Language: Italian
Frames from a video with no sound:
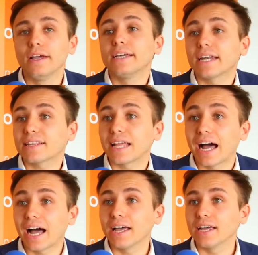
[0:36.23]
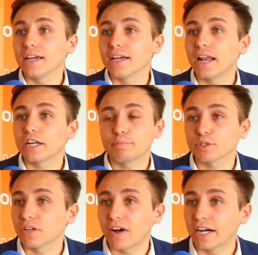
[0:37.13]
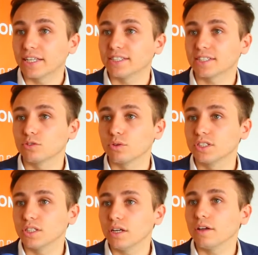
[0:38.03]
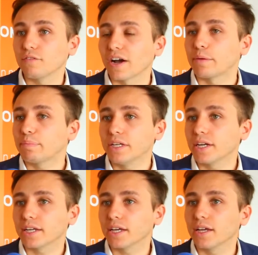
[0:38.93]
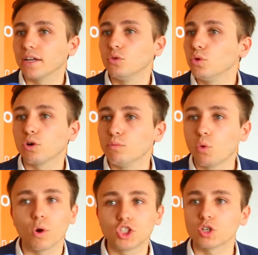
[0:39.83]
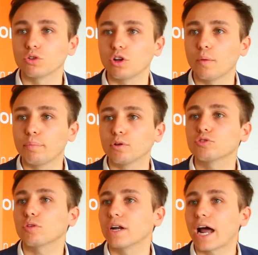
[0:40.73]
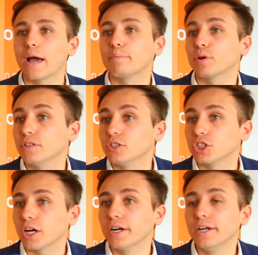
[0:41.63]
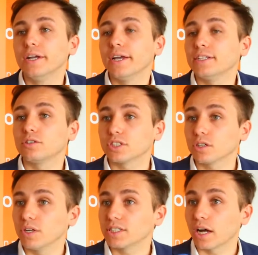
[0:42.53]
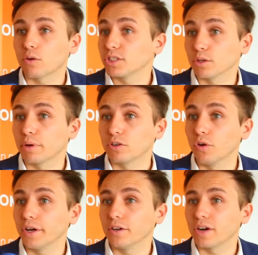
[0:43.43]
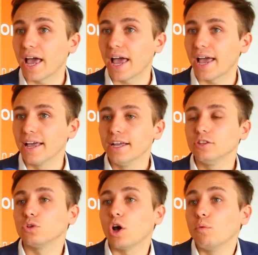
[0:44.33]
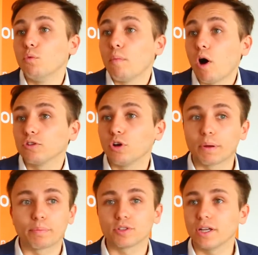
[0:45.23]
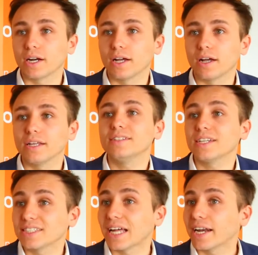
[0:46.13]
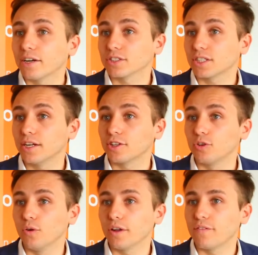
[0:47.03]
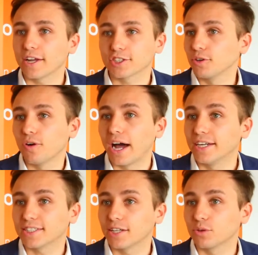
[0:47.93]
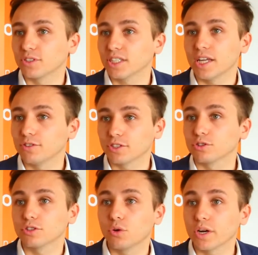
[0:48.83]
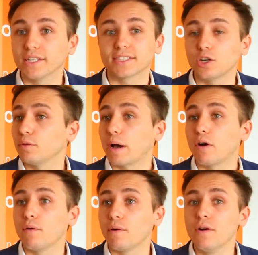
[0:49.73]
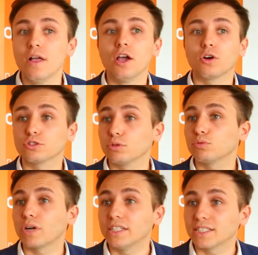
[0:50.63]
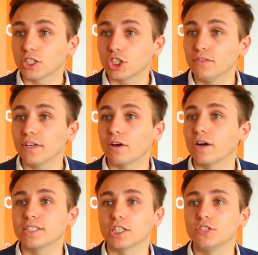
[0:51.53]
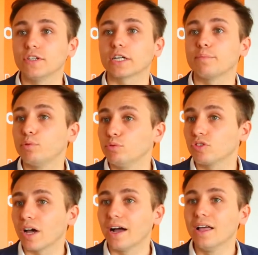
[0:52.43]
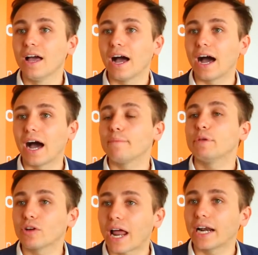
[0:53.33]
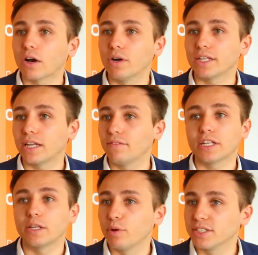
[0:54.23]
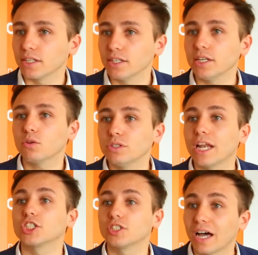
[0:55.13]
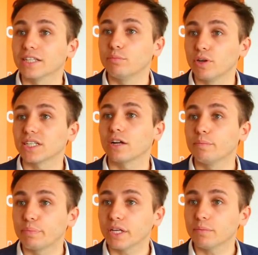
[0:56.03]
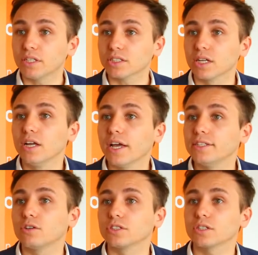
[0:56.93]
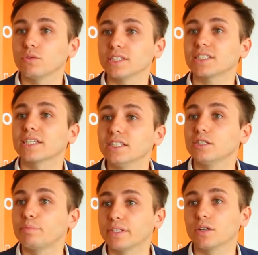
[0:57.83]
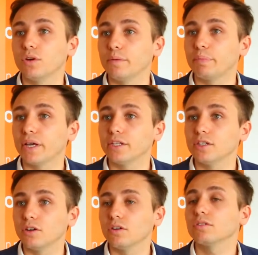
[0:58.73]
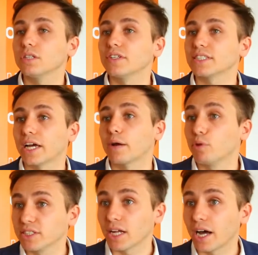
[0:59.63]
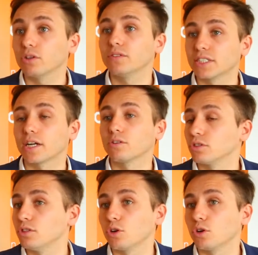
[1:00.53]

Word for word: In realtà eh, la risposta vaga di Alessandro Urzi fa capire che lui comunque il giorno dopo tornerà in provincia e di conseguenza questo per noi non è, non è un modo per poter indirizzare i nostri elettori verso Alessandro Urzi, è un discorso di coerenza. Noi abbiamo costruito una lista civica, una lista civica che punta a, a migliorare la qualità della vita dei bolzanini, quindi la città di Bolzano in primis e di conseguenza chi si prende quell'impegno deve stare a Bolzano e deve stare in Consiglio